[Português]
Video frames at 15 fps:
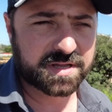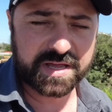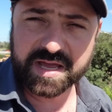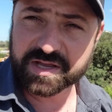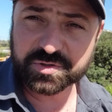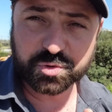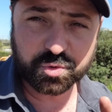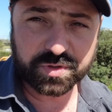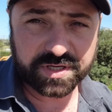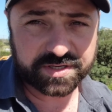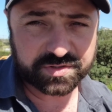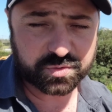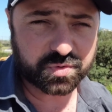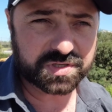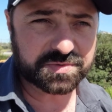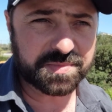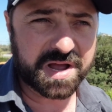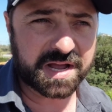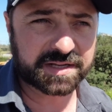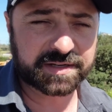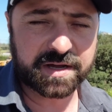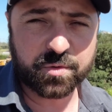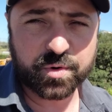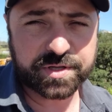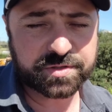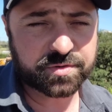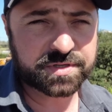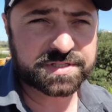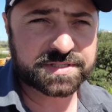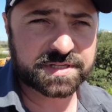É as únicas duas máquinas. A
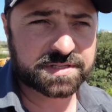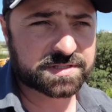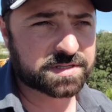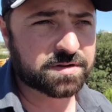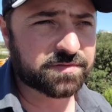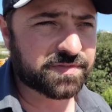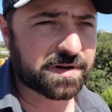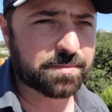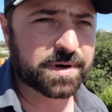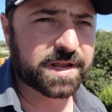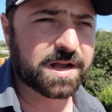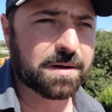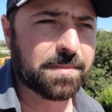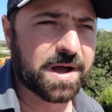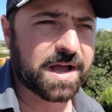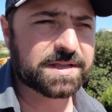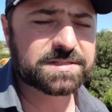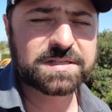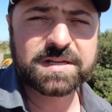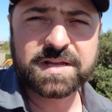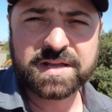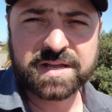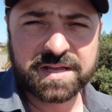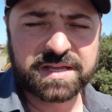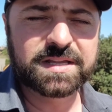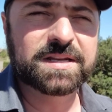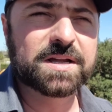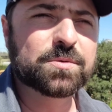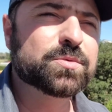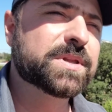8800 não fabrica mais e
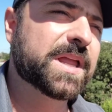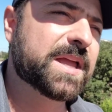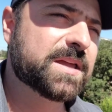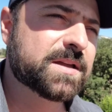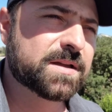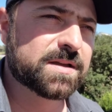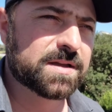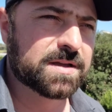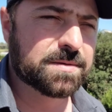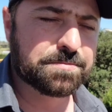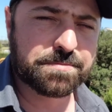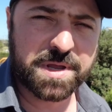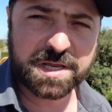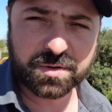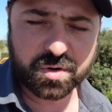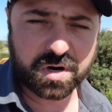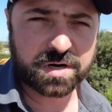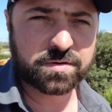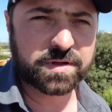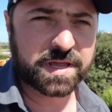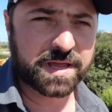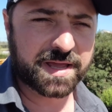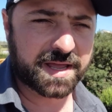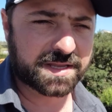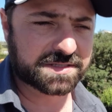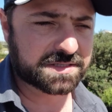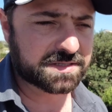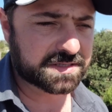não tem menor do que essa.